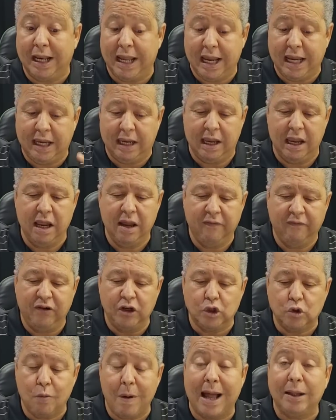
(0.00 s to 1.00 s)
lei
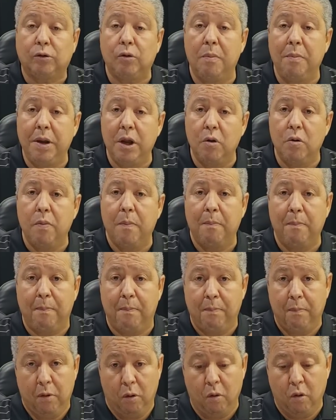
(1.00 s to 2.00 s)
24.000
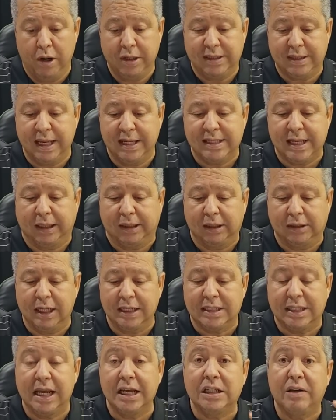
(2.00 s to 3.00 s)

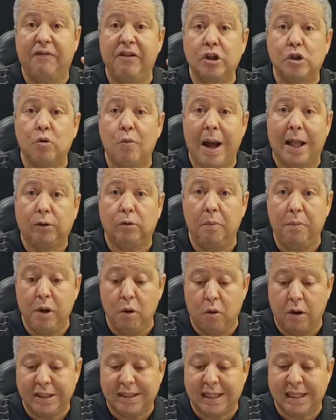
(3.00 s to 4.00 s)
876 e
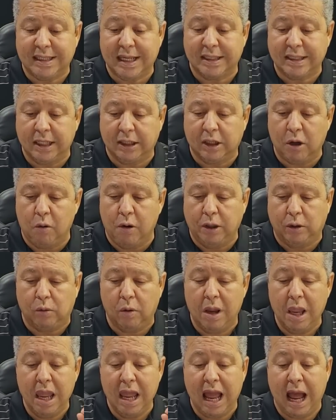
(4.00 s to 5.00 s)

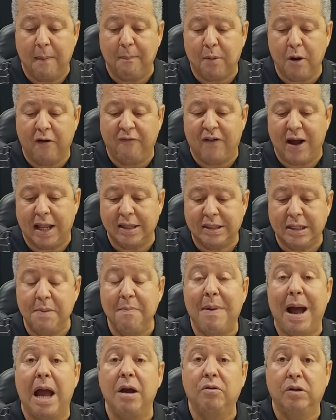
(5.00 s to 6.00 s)
24.868, aprovados em
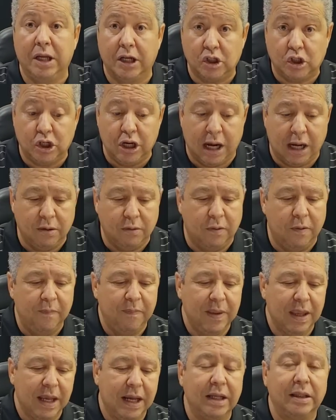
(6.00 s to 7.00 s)
maio deste ano.
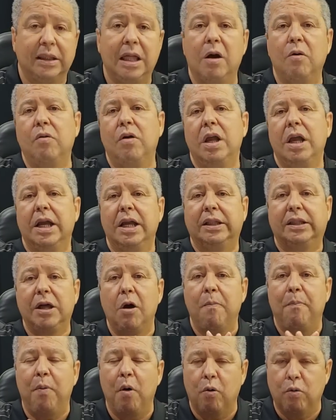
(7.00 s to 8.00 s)
Então, em
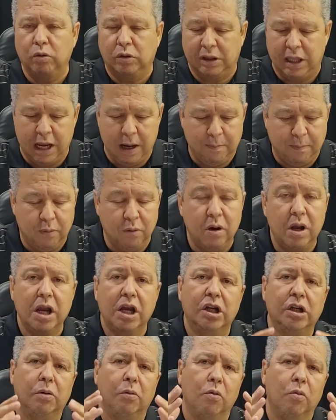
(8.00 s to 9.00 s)
tão pouco tempo,
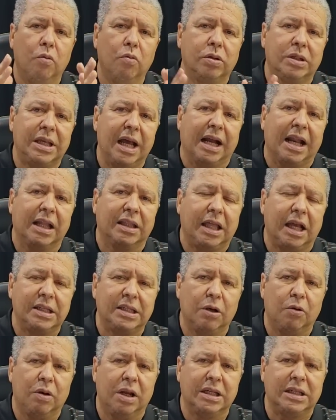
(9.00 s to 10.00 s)
o secretário de
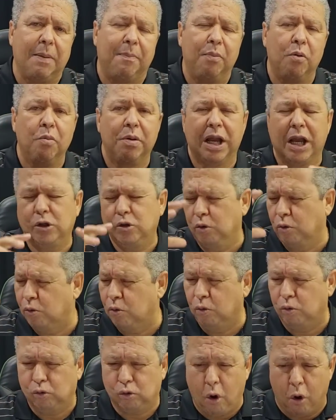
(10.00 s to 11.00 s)
Segurança Pública, junto
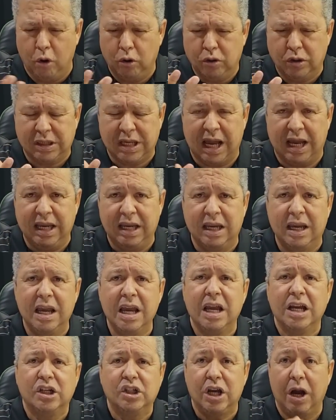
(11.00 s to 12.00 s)
com todos aí,
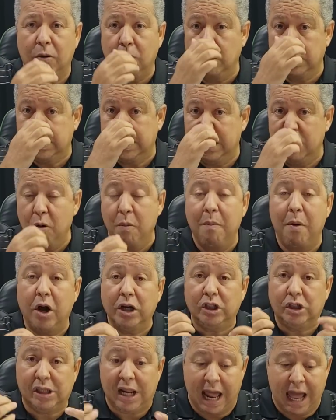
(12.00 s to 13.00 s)
já conseguiu
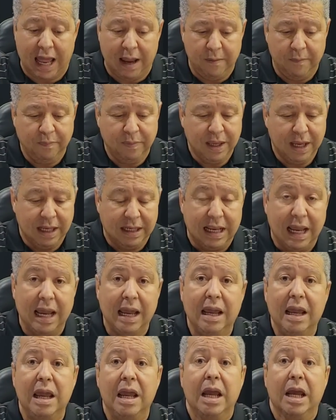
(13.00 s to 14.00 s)
mostrar
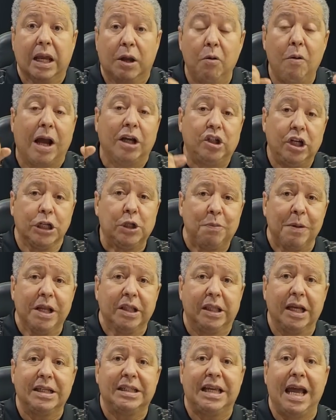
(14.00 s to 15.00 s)
né, que o agente
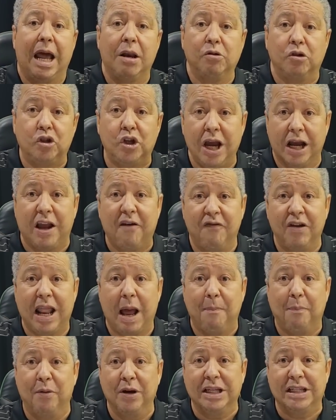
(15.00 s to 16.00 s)
penitenciário tinha que
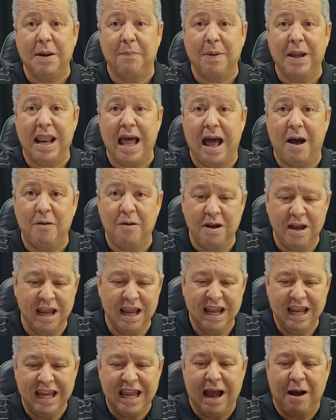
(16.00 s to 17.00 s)
virar polícia penal
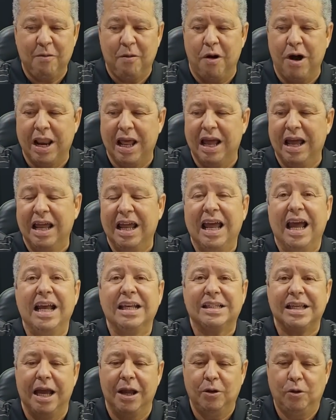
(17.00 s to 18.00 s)
e agora
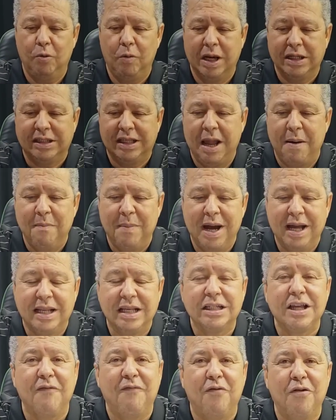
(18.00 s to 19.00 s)
essas duas
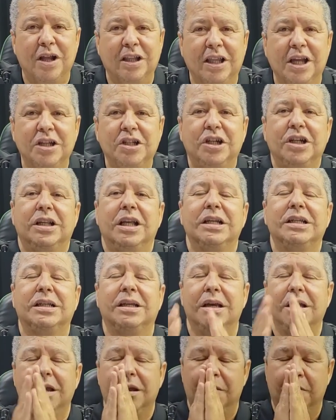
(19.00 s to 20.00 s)
demandas que foram atendidas,
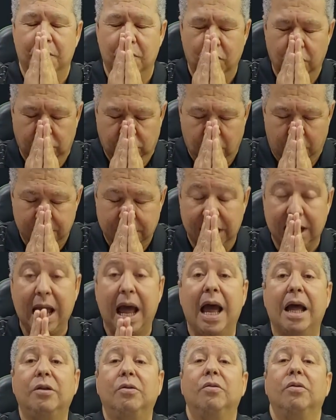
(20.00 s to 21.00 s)
muito
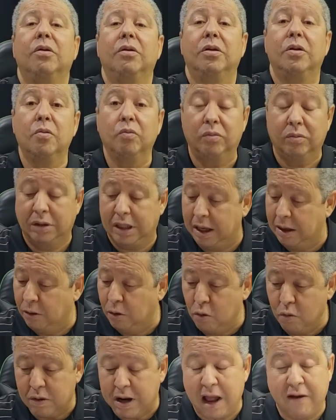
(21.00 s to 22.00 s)
obrigado. Te,
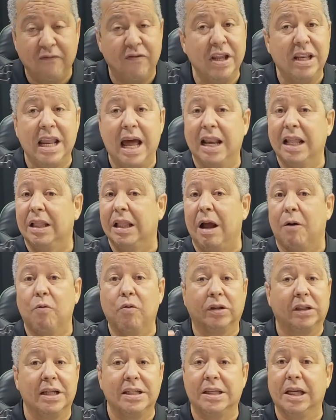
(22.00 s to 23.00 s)
nunca vi nada
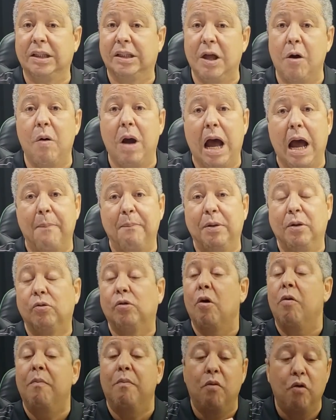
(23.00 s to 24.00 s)
acontecer tão rápido,
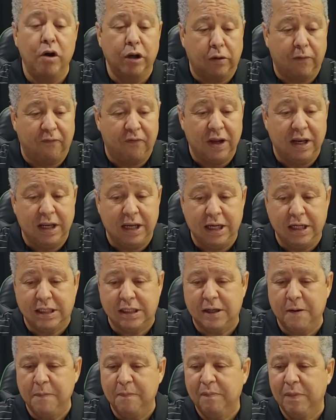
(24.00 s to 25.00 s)
estou muito
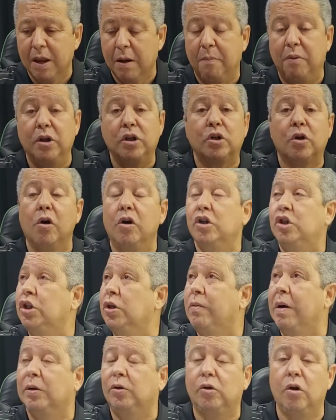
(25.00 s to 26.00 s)
feliz. Por isso que eu
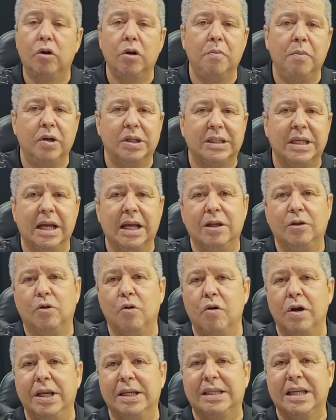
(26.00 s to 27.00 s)
digo a todos meus
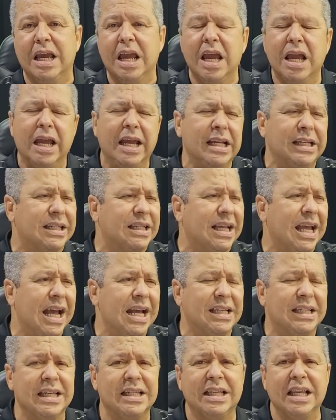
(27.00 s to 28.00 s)
seguidores,
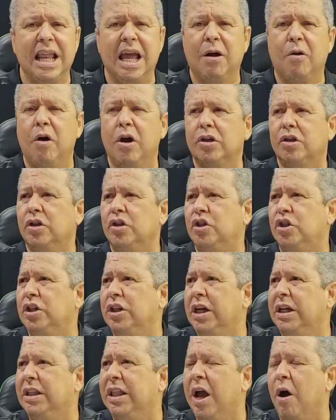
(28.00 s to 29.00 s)
esqueça esse negócio
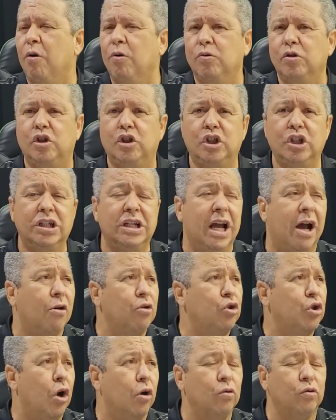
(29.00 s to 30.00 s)
de ideologia,
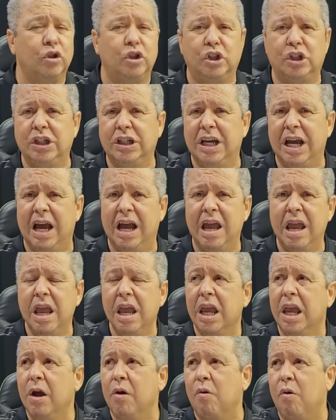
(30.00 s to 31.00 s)
audiologia,
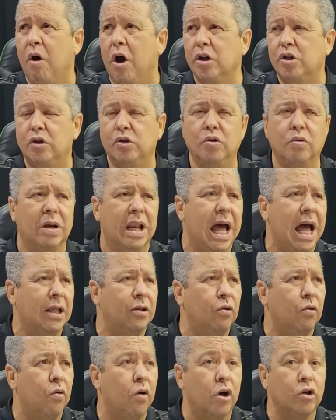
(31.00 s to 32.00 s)
eu gosto de um
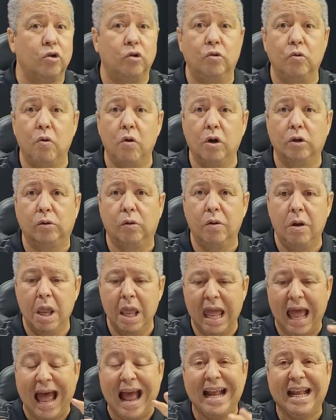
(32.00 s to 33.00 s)
lado, eu gosto do outro.
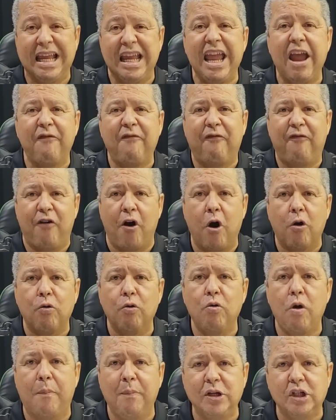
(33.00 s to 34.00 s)
Aqui é foco
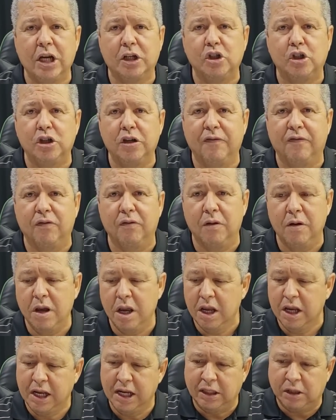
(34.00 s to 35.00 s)
no objetivo.
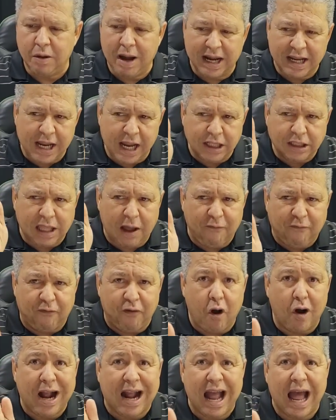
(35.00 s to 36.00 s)
Então aqui a gente está
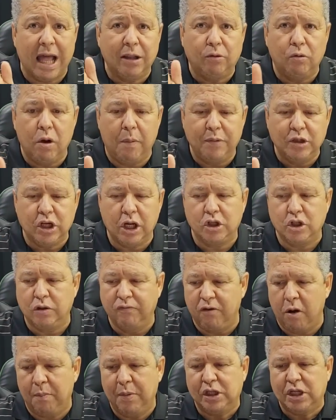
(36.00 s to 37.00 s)
focado no
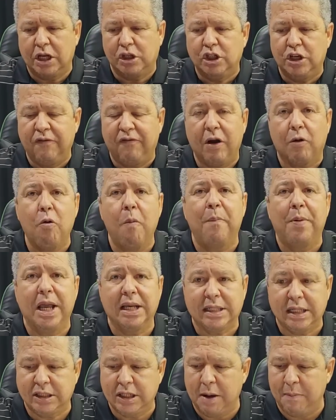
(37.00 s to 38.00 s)
objetivo. O objetivo é cumprir
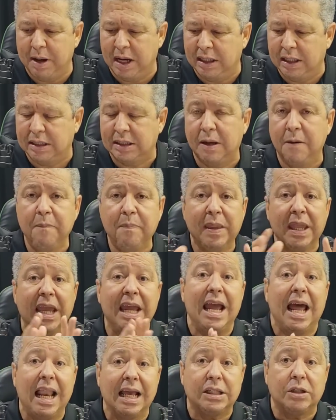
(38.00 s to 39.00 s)
essas demandas. Em
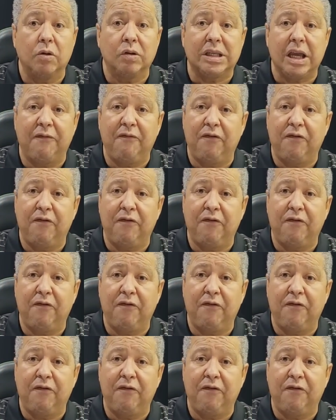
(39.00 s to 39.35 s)
relação ao